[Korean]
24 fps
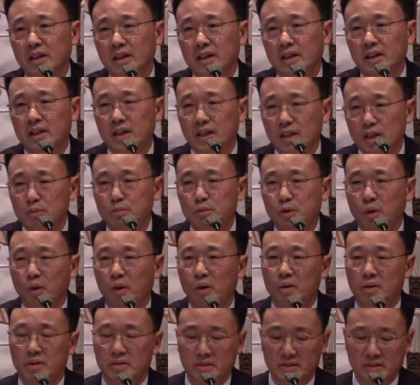
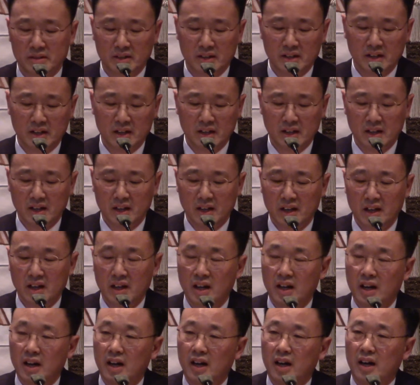그러므로
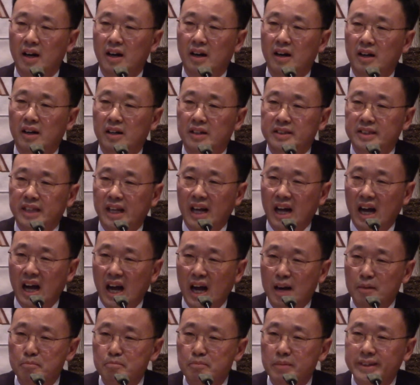어, 제가
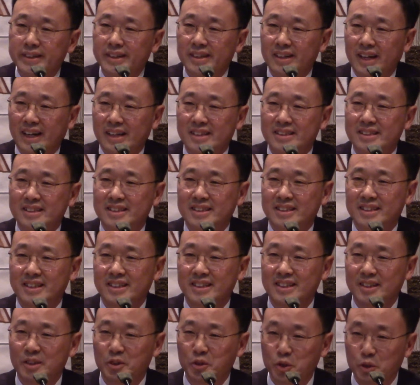한 번을
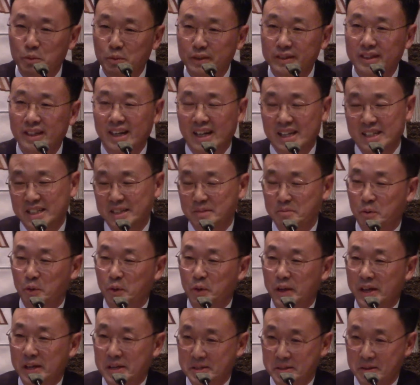할지 두 번을 할지
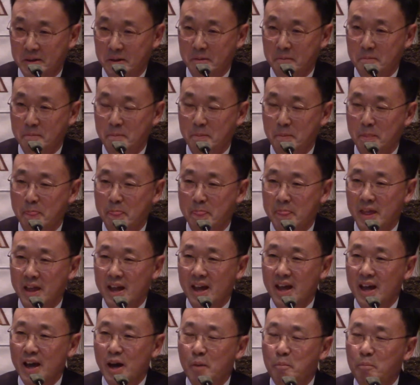모르겠어요.
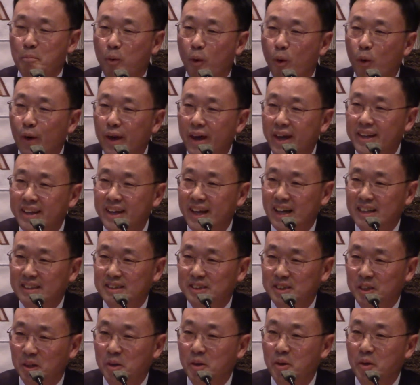복에 대한
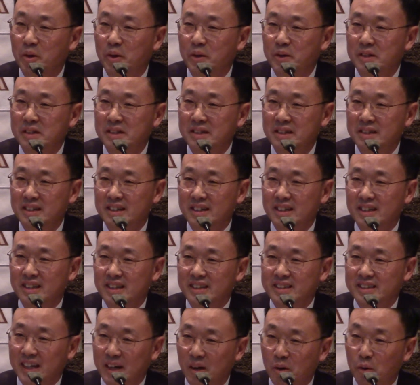설교를
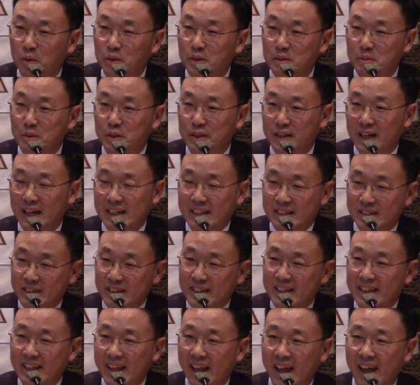제가 오늘부터 할
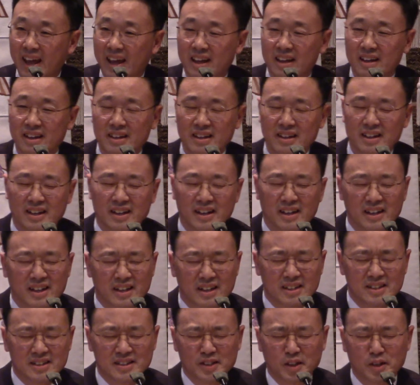터인데
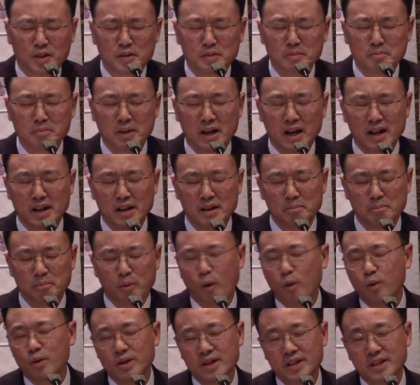정말
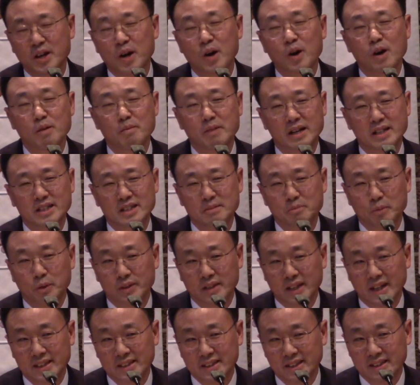복을 경험하지
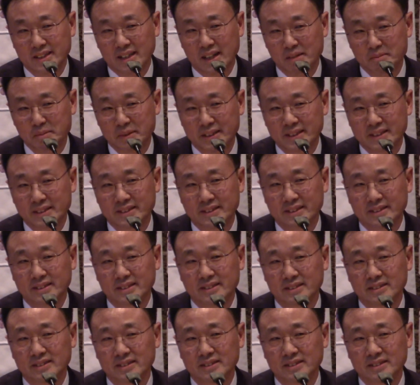못하셨다면